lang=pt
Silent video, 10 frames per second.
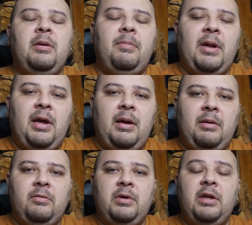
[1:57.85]
para
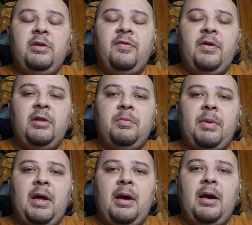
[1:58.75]
um grande feito
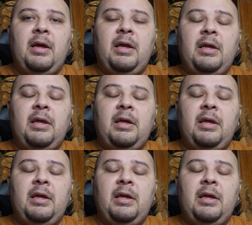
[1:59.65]
para